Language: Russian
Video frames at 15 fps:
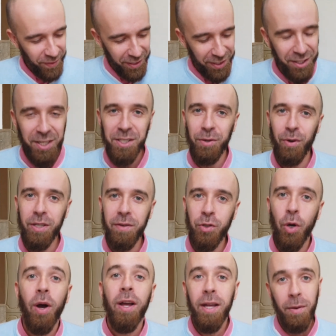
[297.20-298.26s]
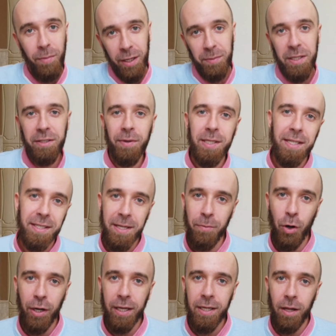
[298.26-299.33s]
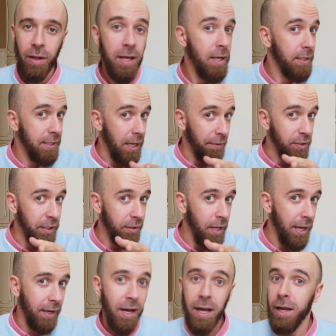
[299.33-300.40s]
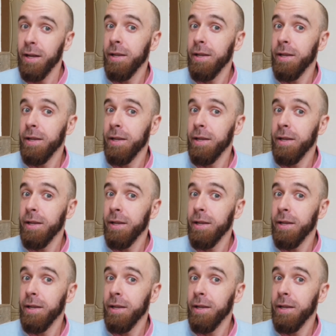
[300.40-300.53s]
И на сегодня все. Подписывайтесь на мой канал, ставьте лайк,